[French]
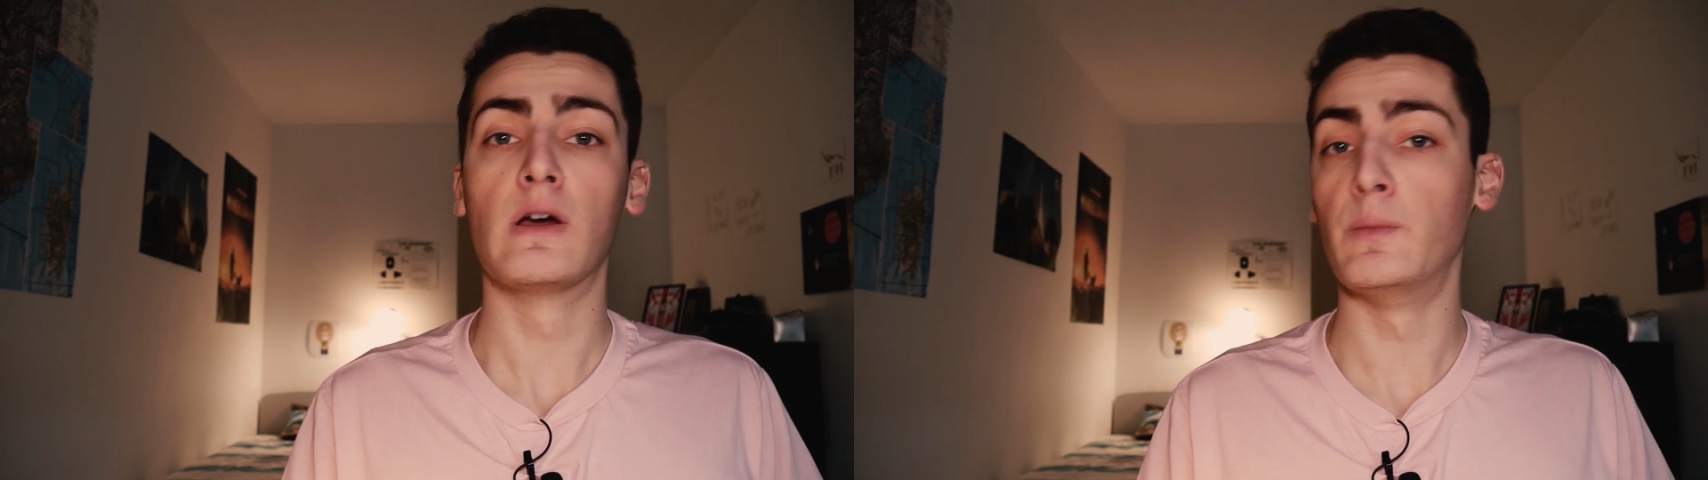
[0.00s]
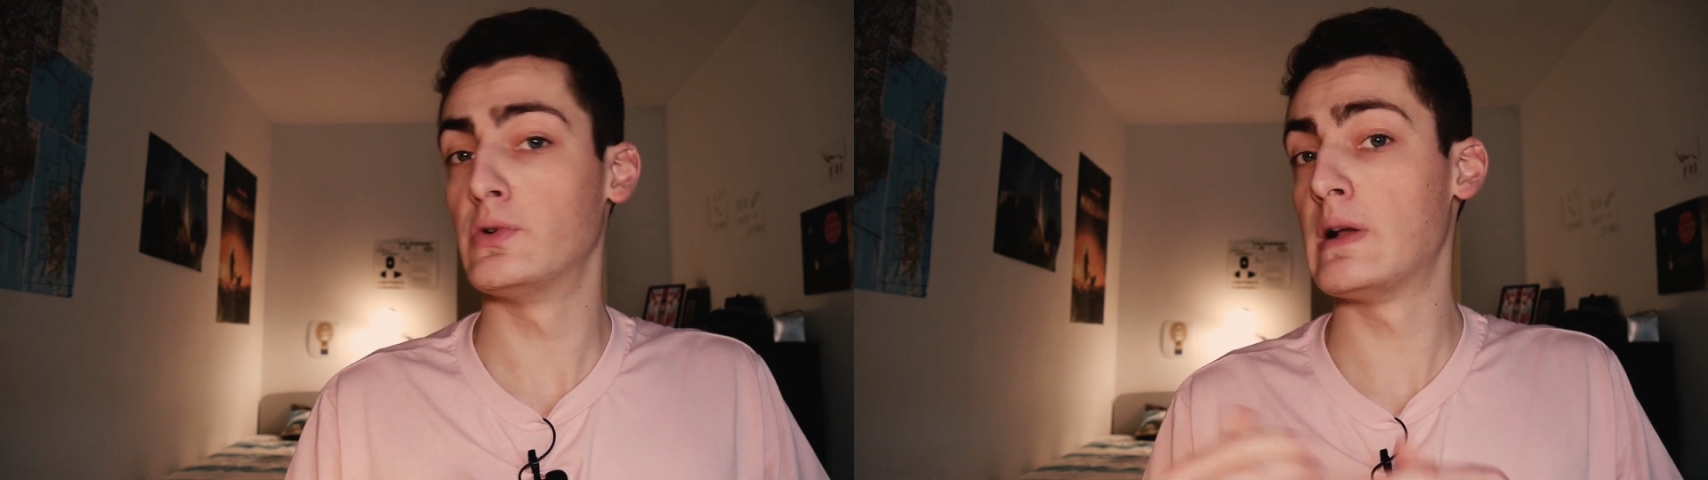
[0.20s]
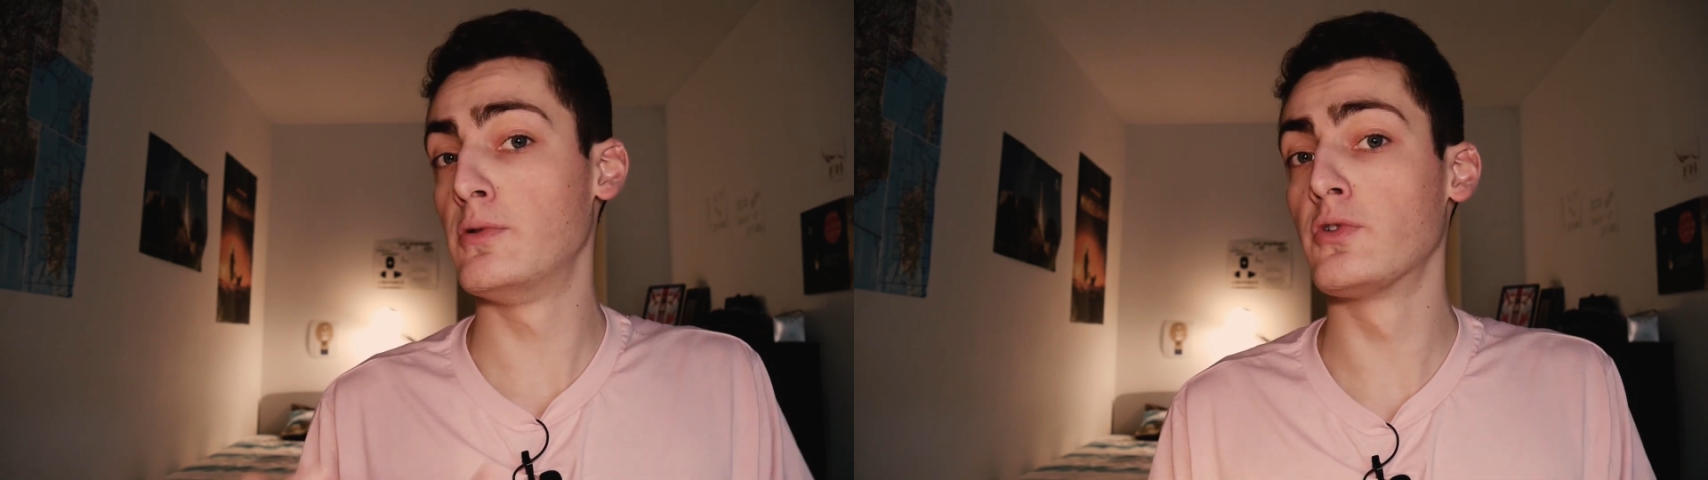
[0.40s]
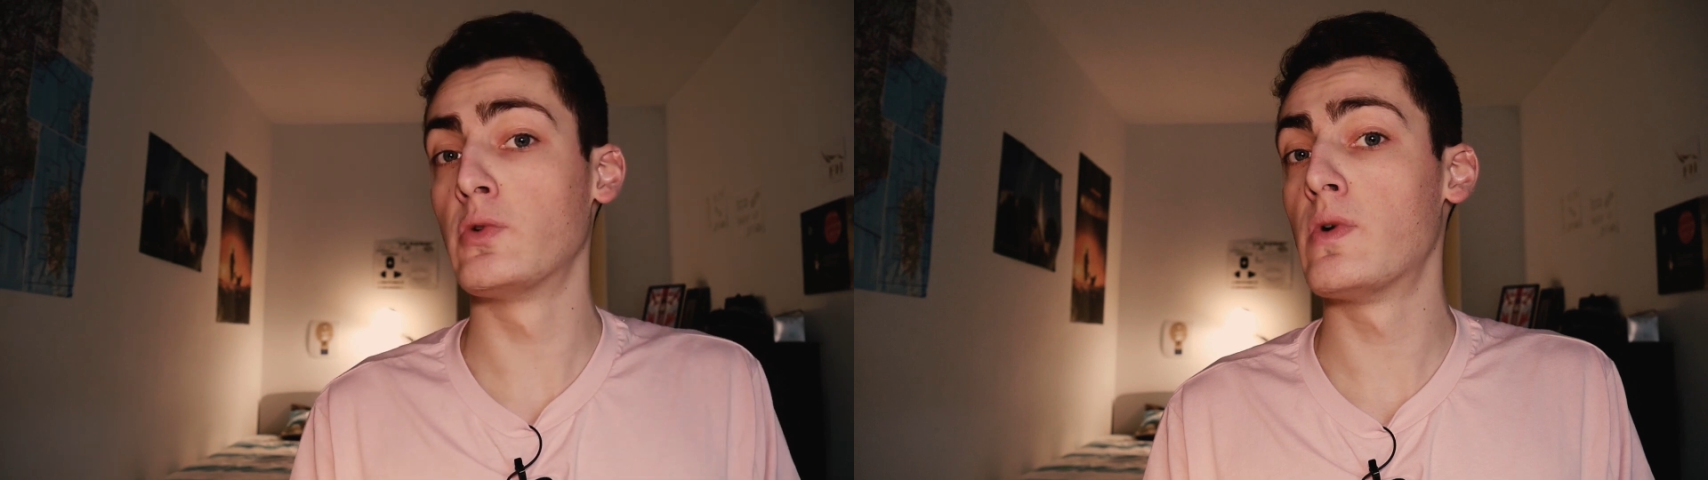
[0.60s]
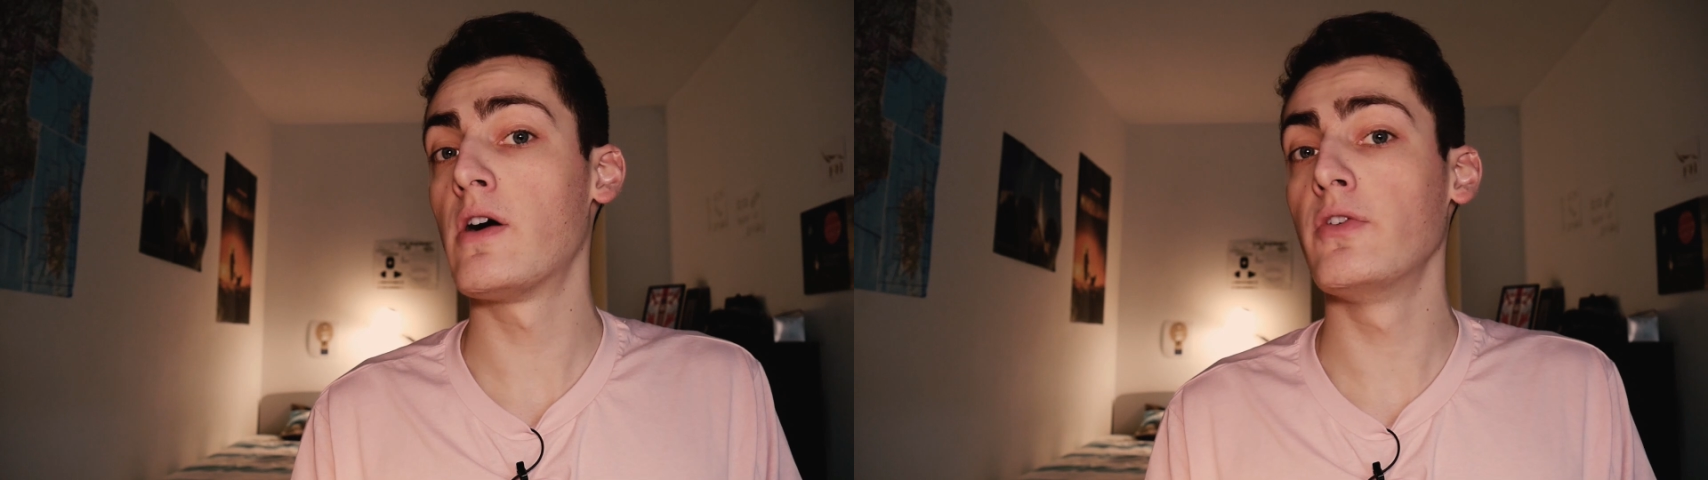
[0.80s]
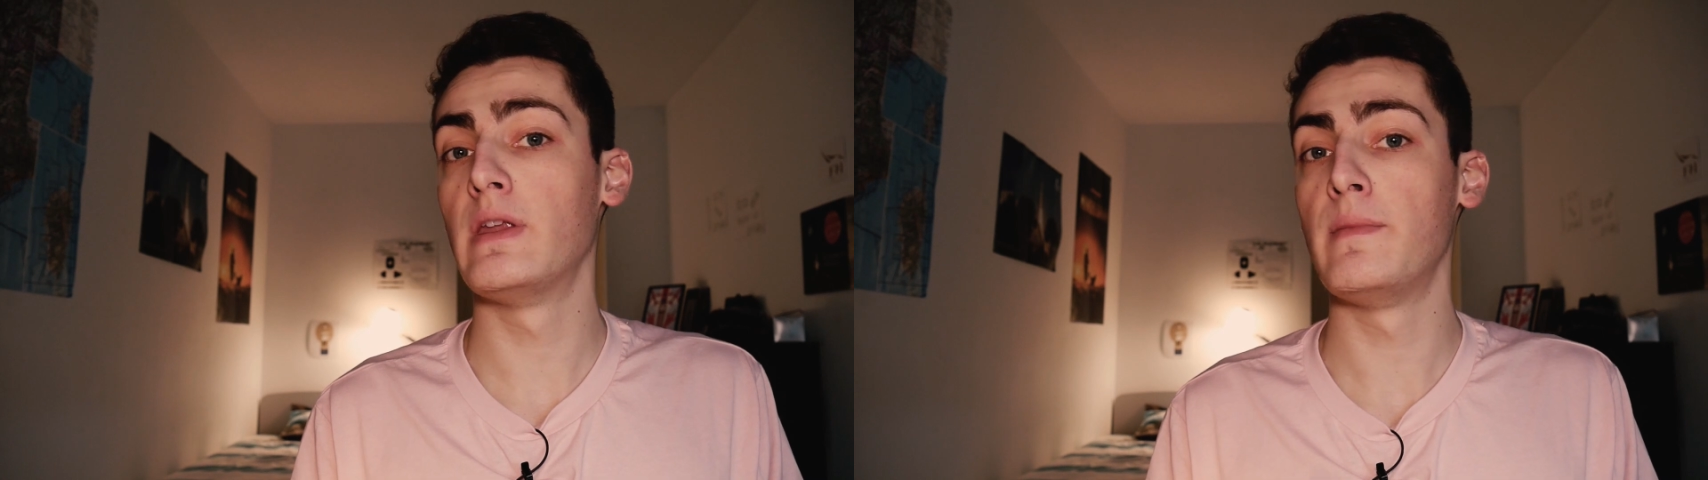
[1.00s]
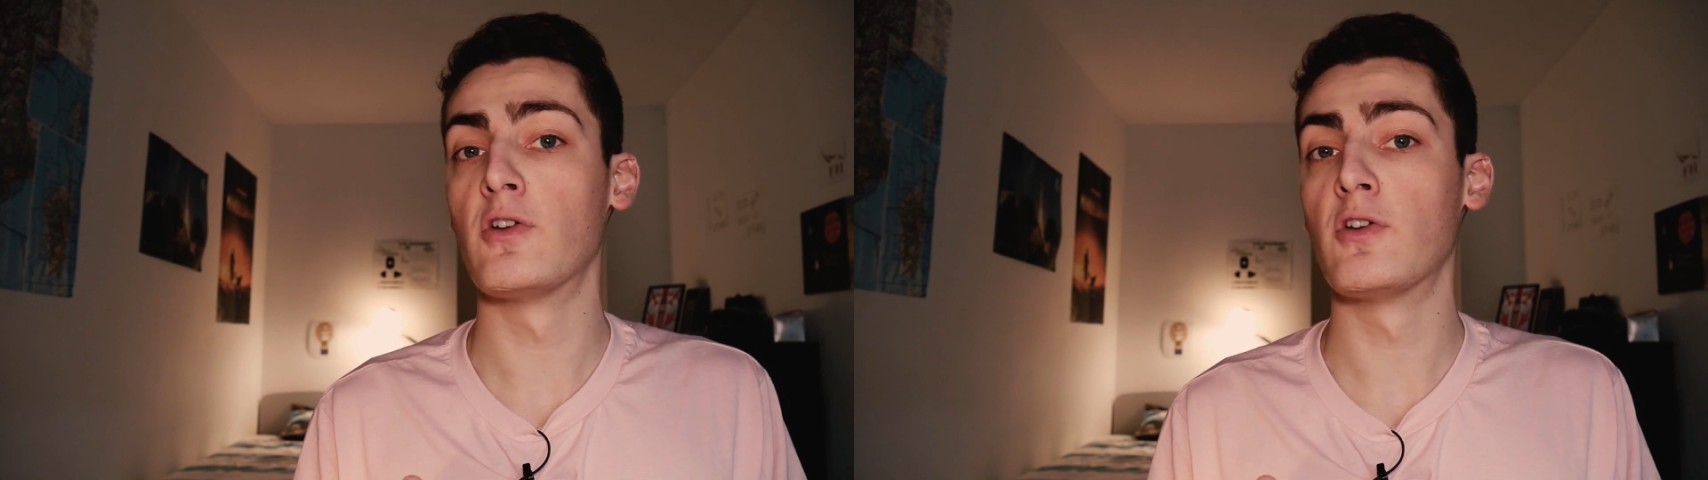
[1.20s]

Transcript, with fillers: comme de la poudre noire ou des